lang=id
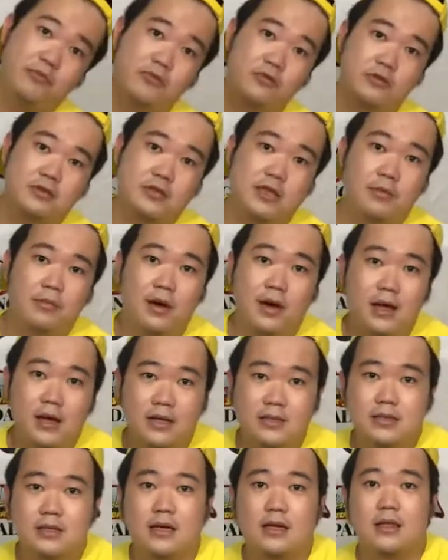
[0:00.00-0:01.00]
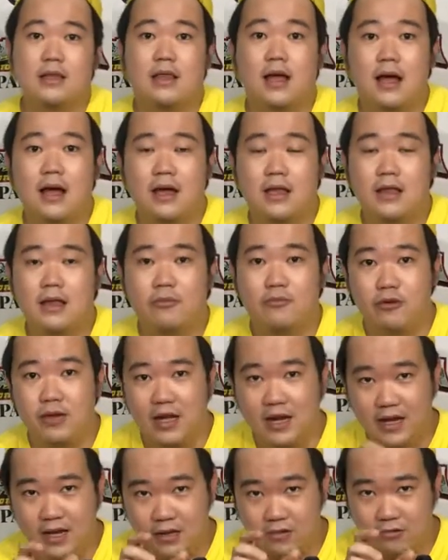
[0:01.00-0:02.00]
Motor Steba serta kita
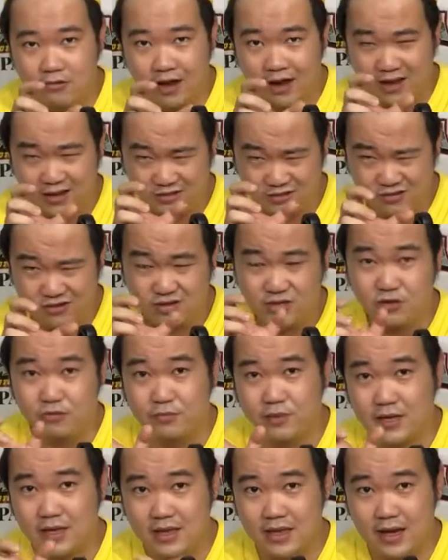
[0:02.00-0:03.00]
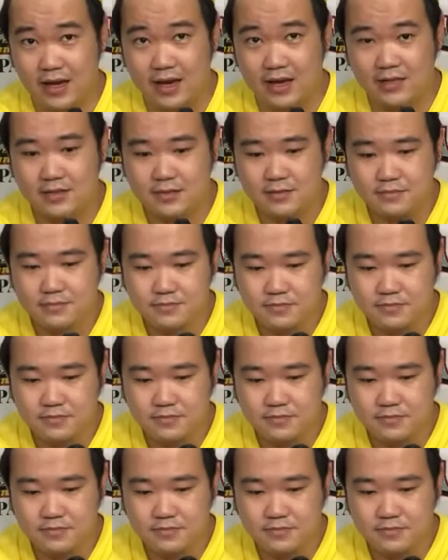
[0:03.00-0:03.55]
punya link juga langsung ke Shopee kita ya guys.